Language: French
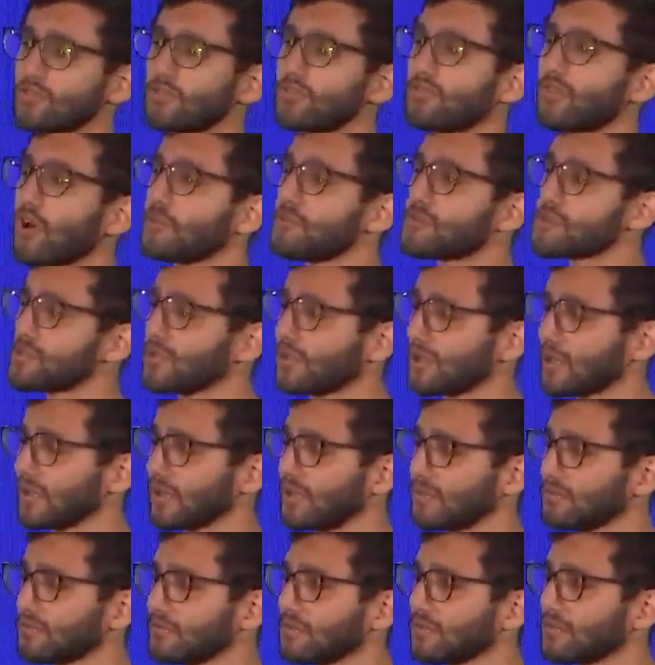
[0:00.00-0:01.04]
top
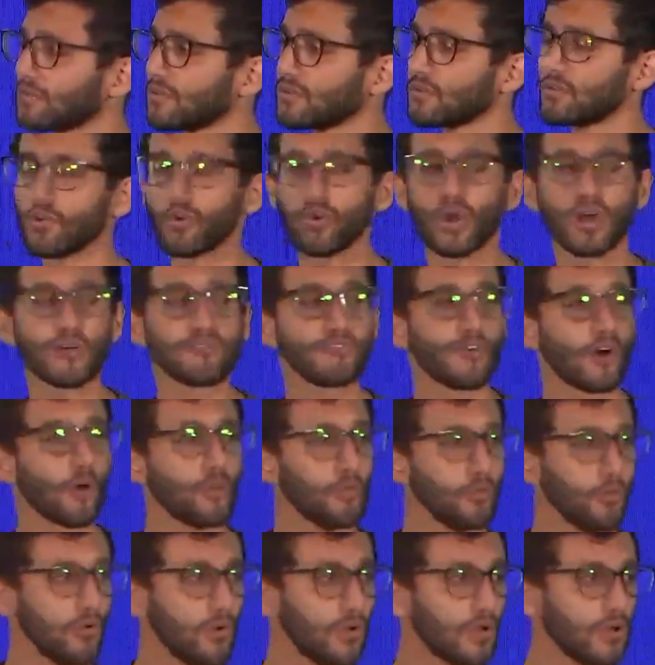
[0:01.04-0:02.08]
secret dont la
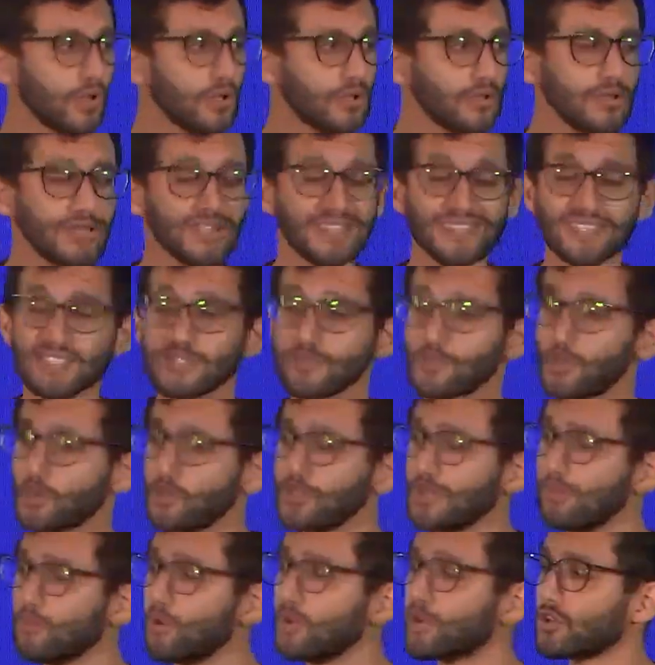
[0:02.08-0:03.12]
formule n'est
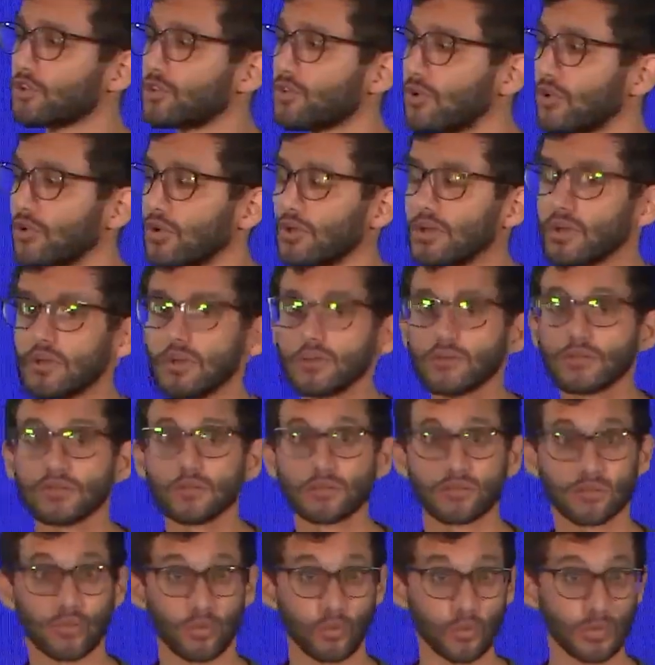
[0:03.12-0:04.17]
disponible que
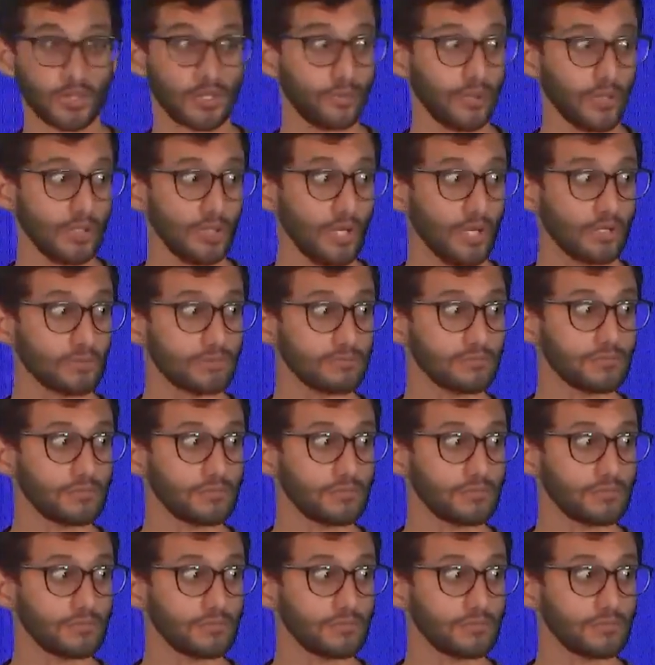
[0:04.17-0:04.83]
sur Wikipédia.